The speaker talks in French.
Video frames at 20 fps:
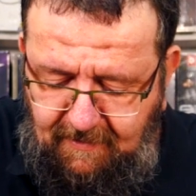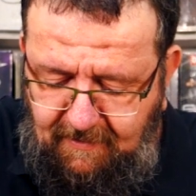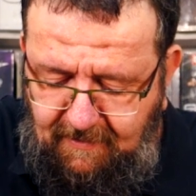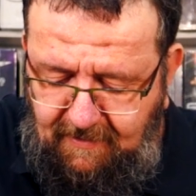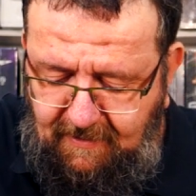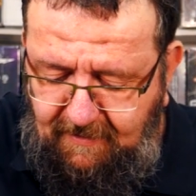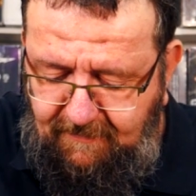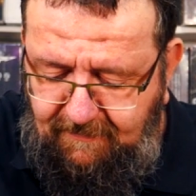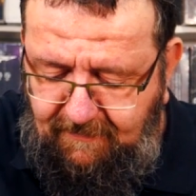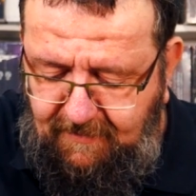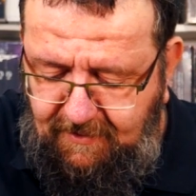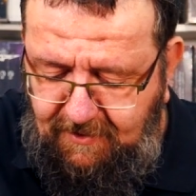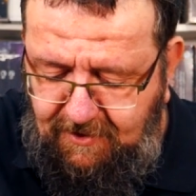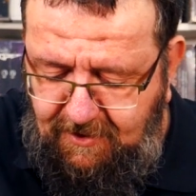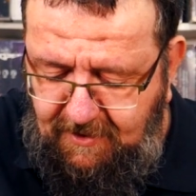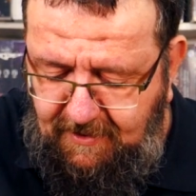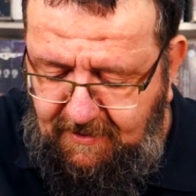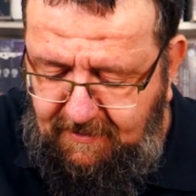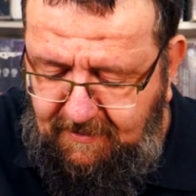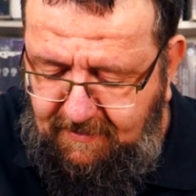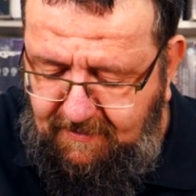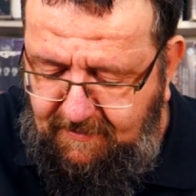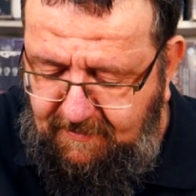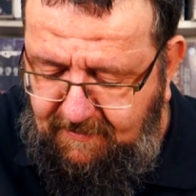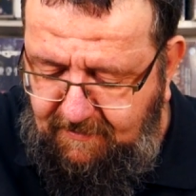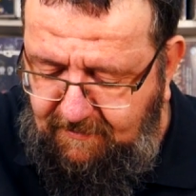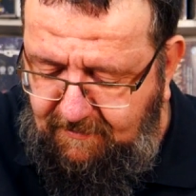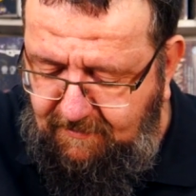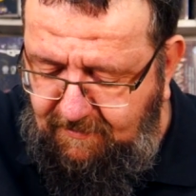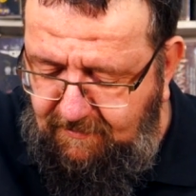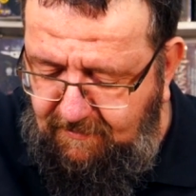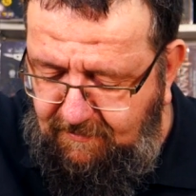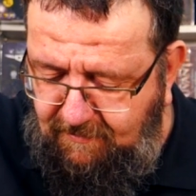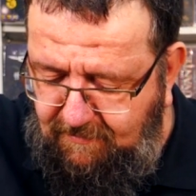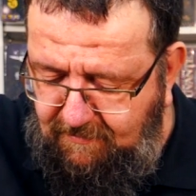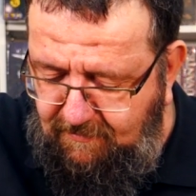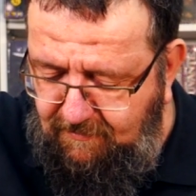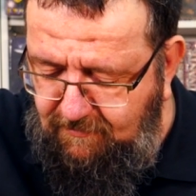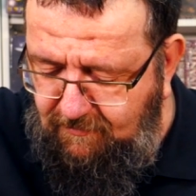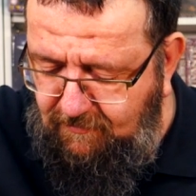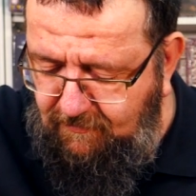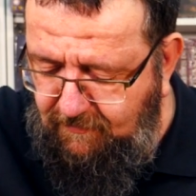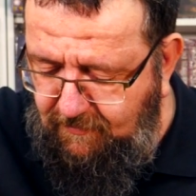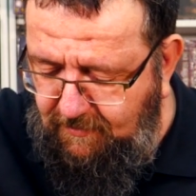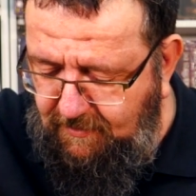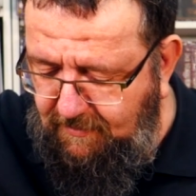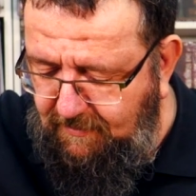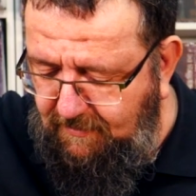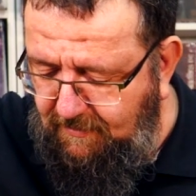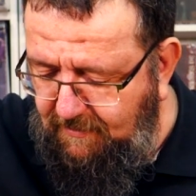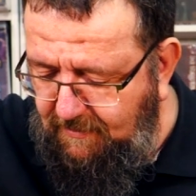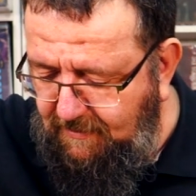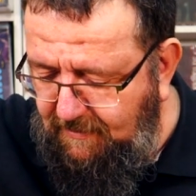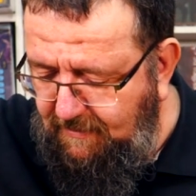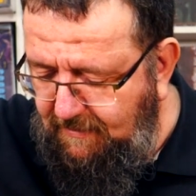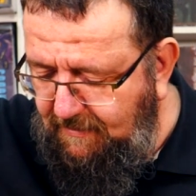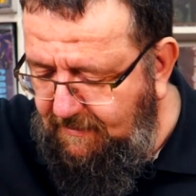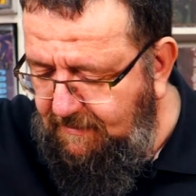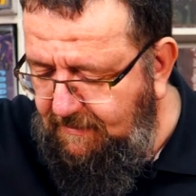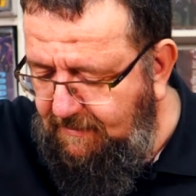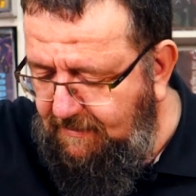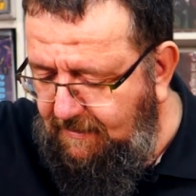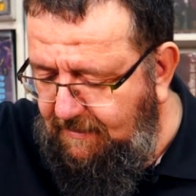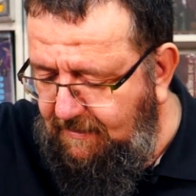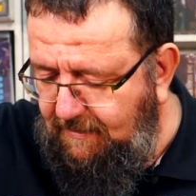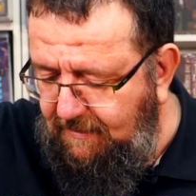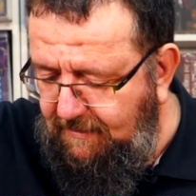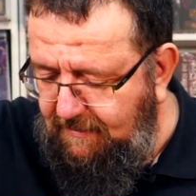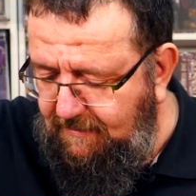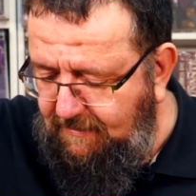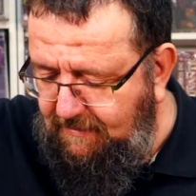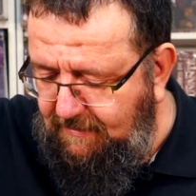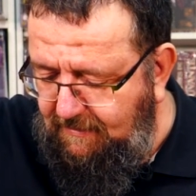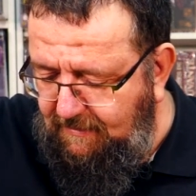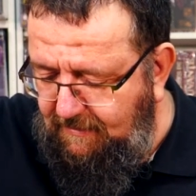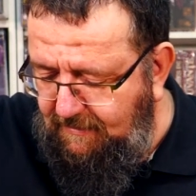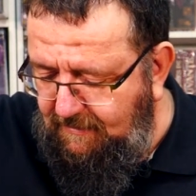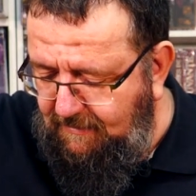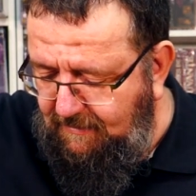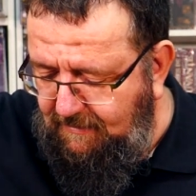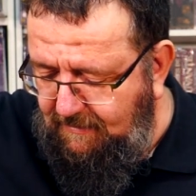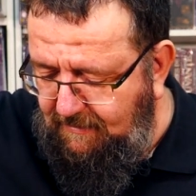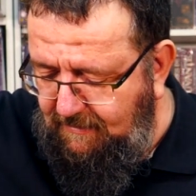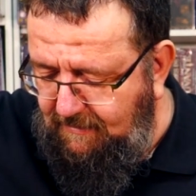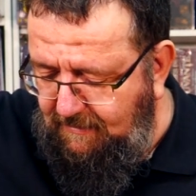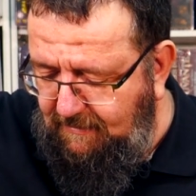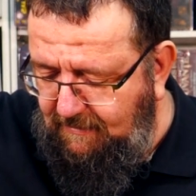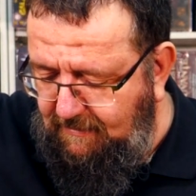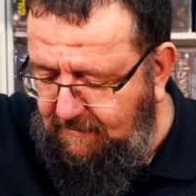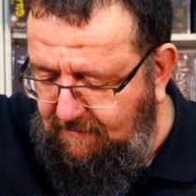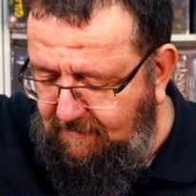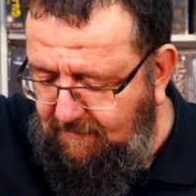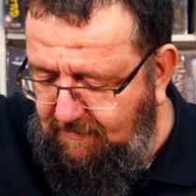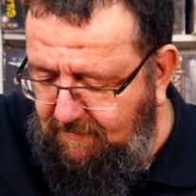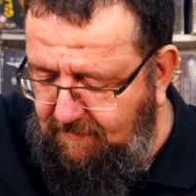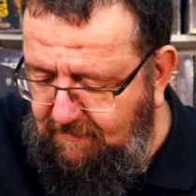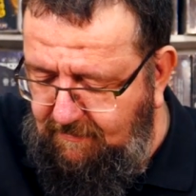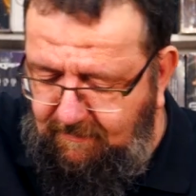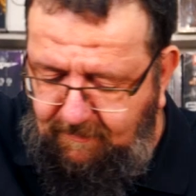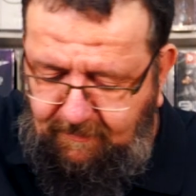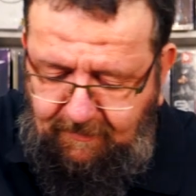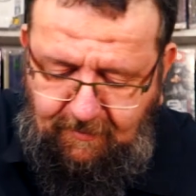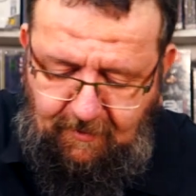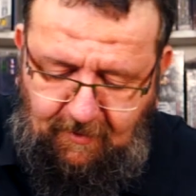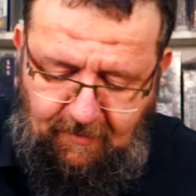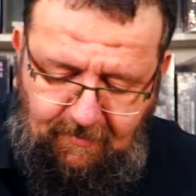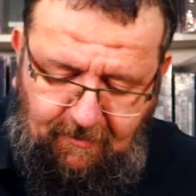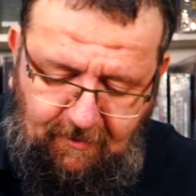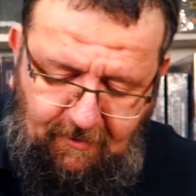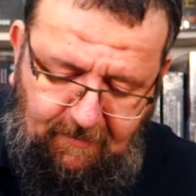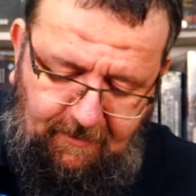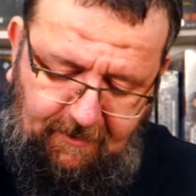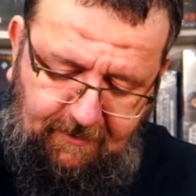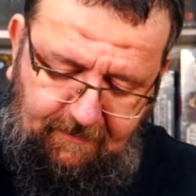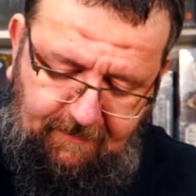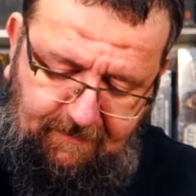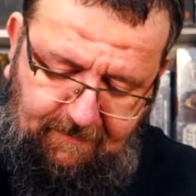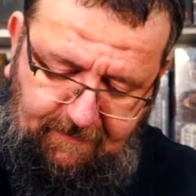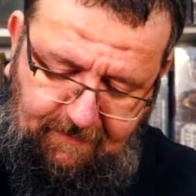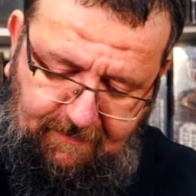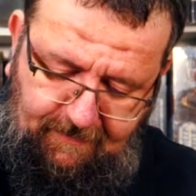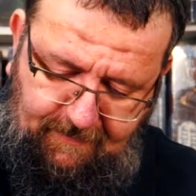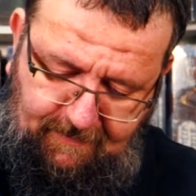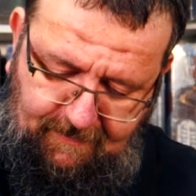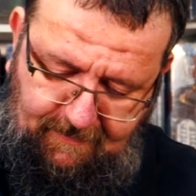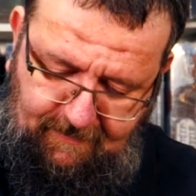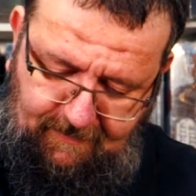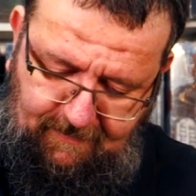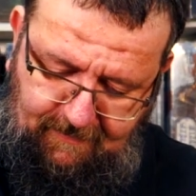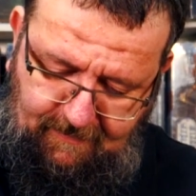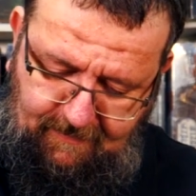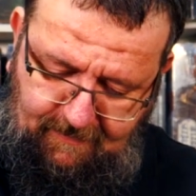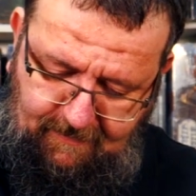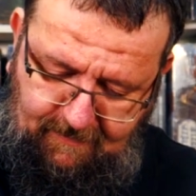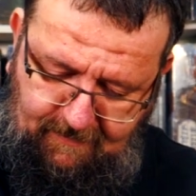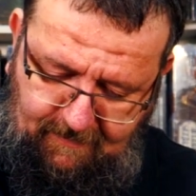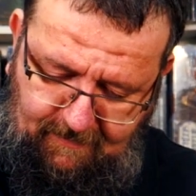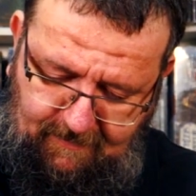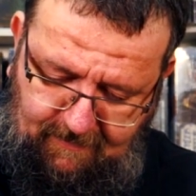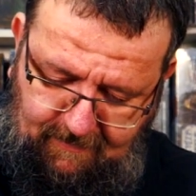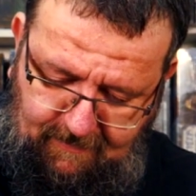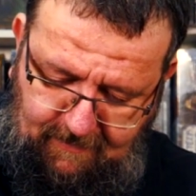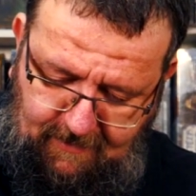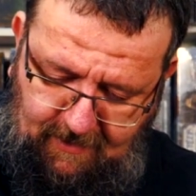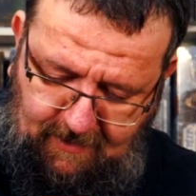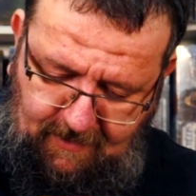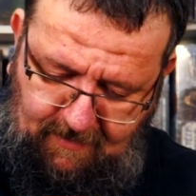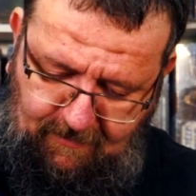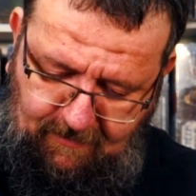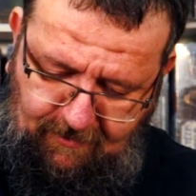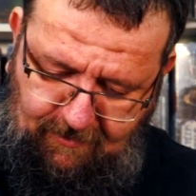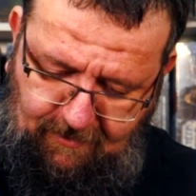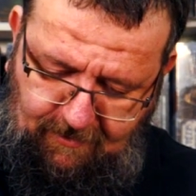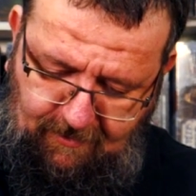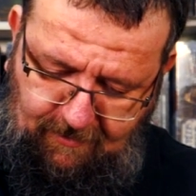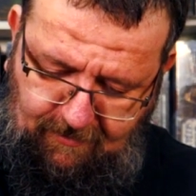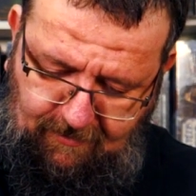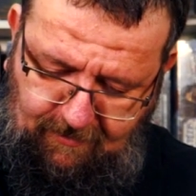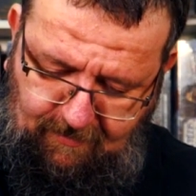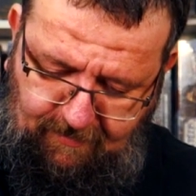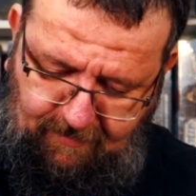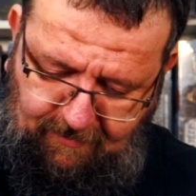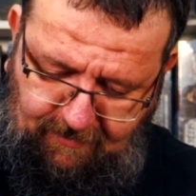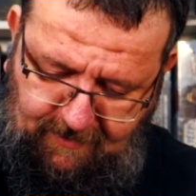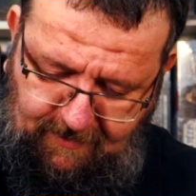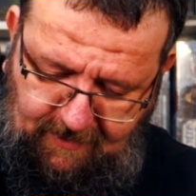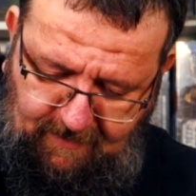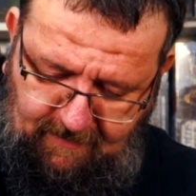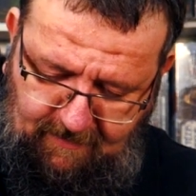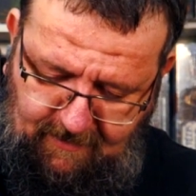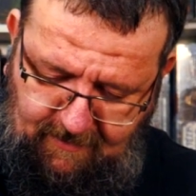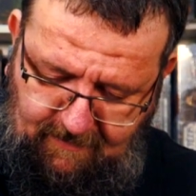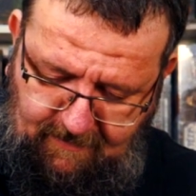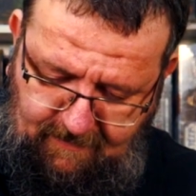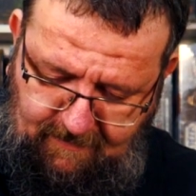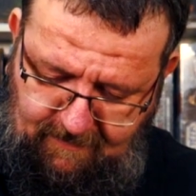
les fléchettes que l'on ouvre très très très proprement dans la mesure du possible.